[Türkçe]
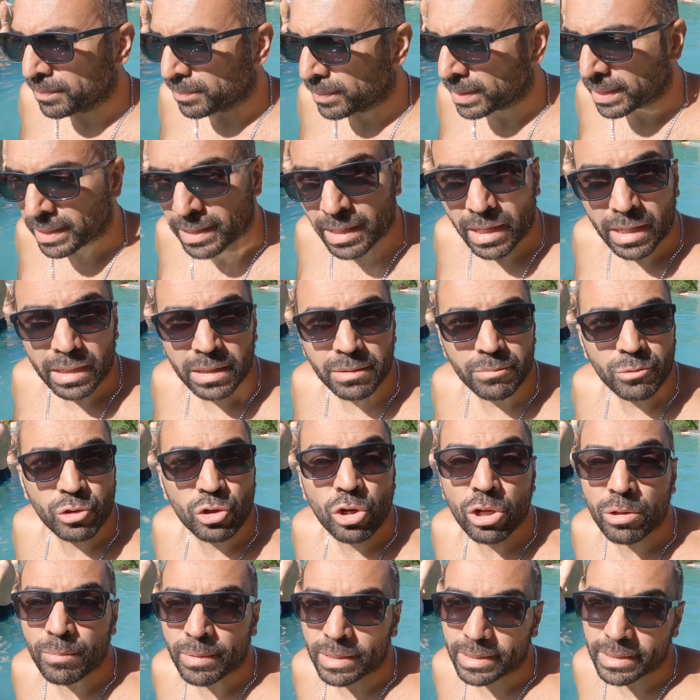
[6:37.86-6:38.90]
Bana yardımcı
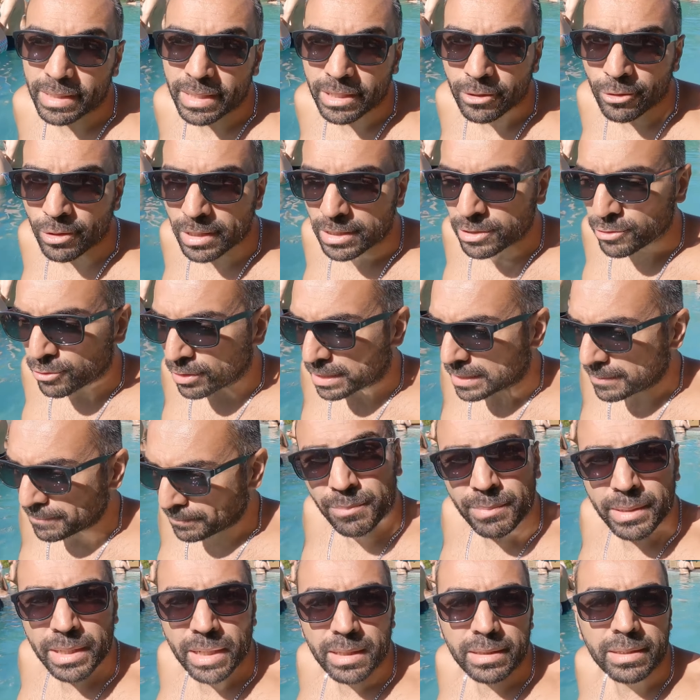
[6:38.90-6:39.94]
olmadılar öyle söyleyeyim.
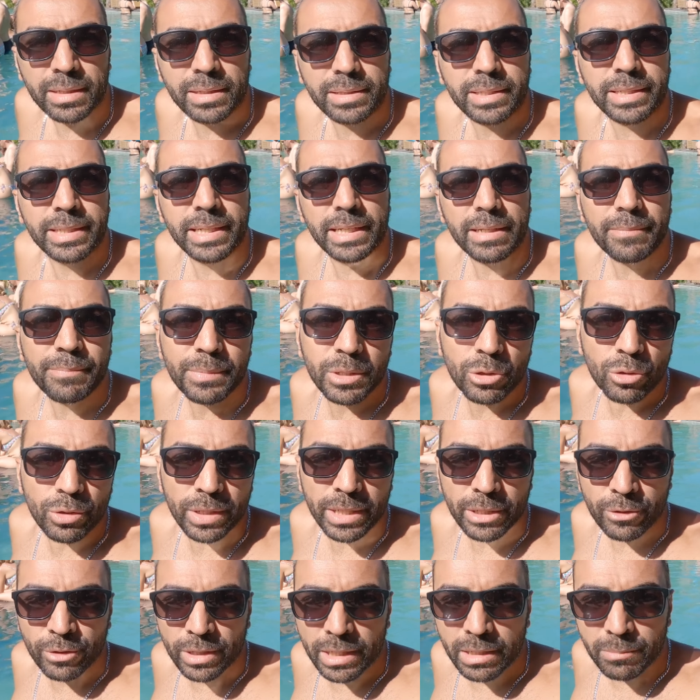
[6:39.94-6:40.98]
Bir de alt kata inelim bir de oraya
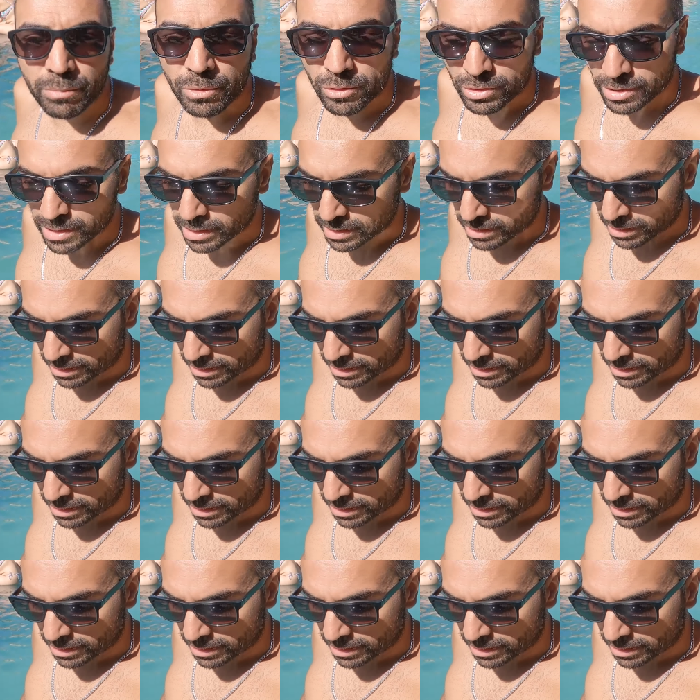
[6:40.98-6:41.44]
görelim dostlar.